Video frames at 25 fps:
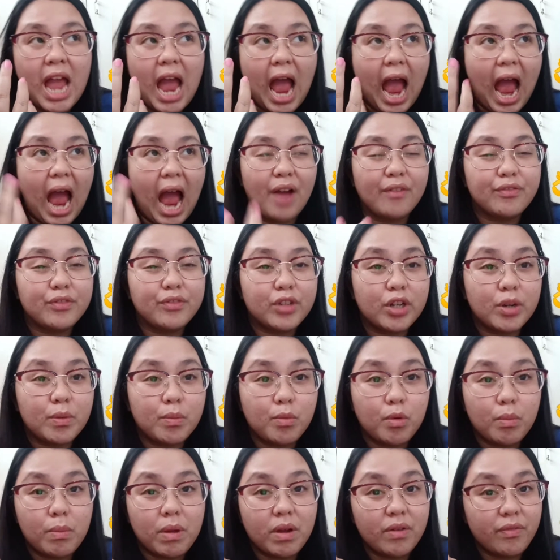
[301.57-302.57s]
after
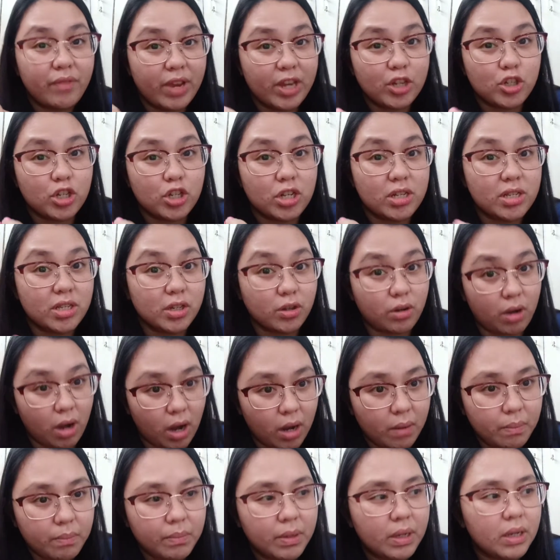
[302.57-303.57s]
mo mag-facial
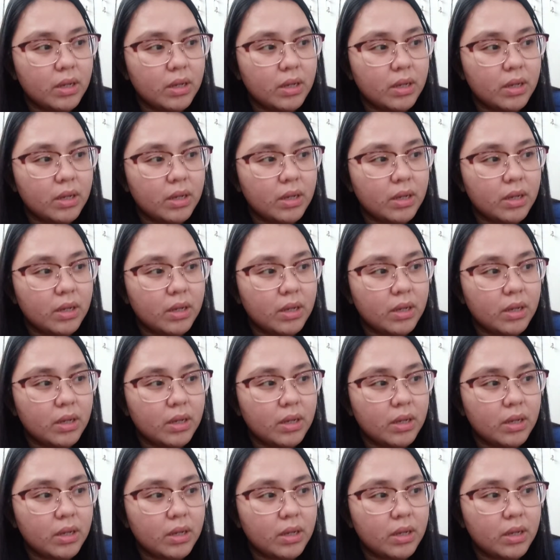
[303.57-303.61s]
scrub,